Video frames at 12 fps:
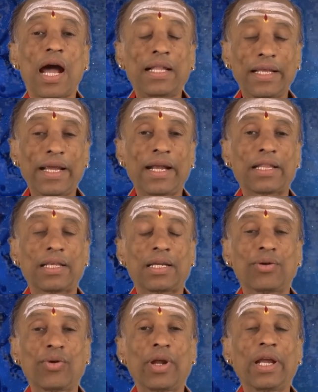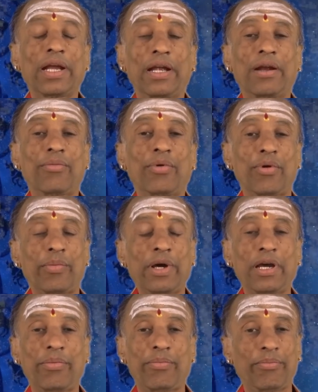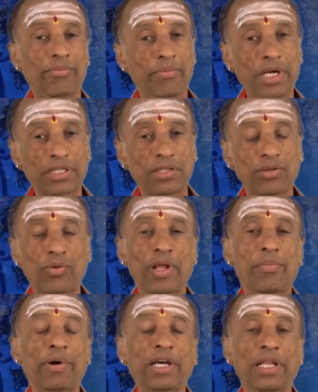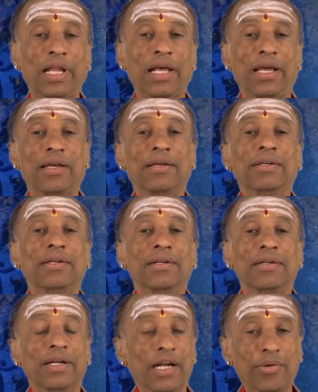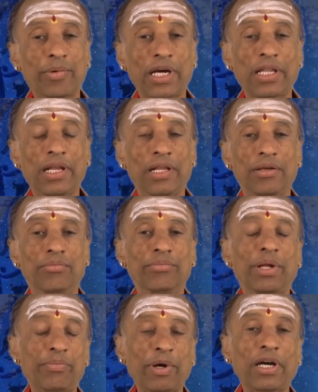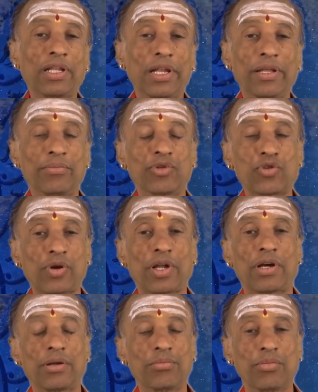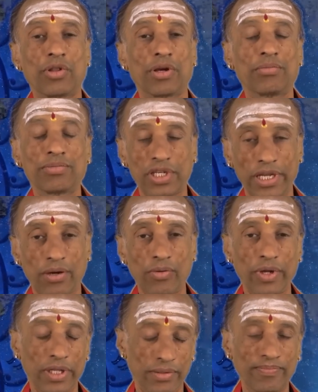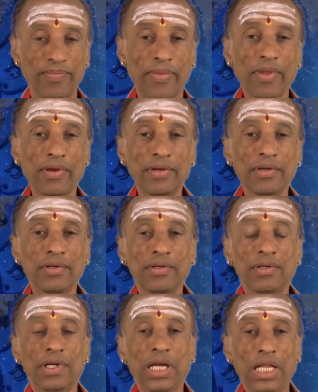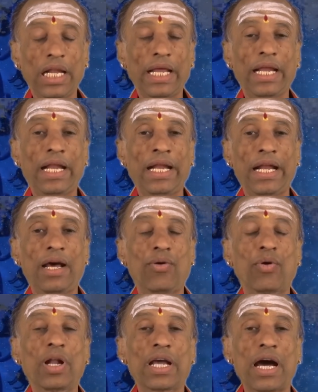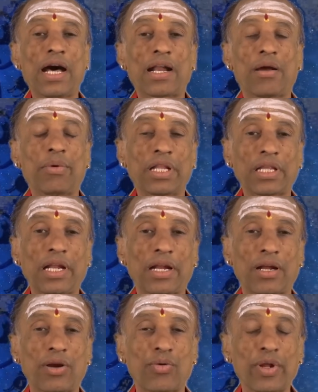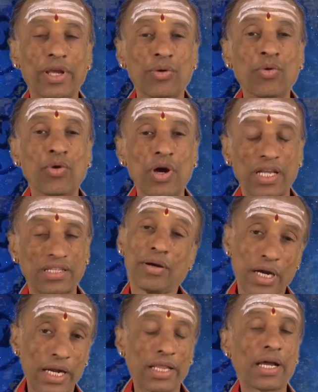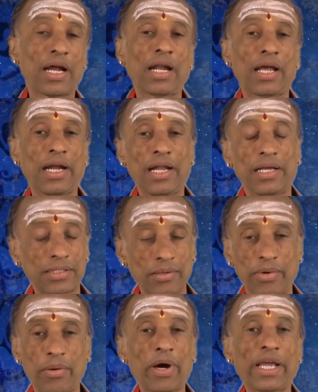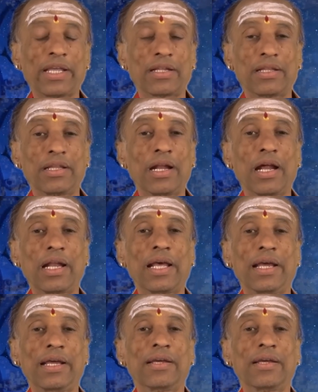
அந்த இடத்துக்கு ஒரு ஒரு ப மாதத்தினுடைய பகுதியில் நடுப்பகுதியிலையும் பிற்பகுதியிலையும் சுக்கரனும் புதனும் சேரக்கூடியது இதில் என்னென்னா உங்களுக்கு ஆறாம் இடத்துல இருக்கக்கூடிய குரு அஸ் கடந்த காலங்களில் அஸ்தமனம் ஆகியிருந்ததுனால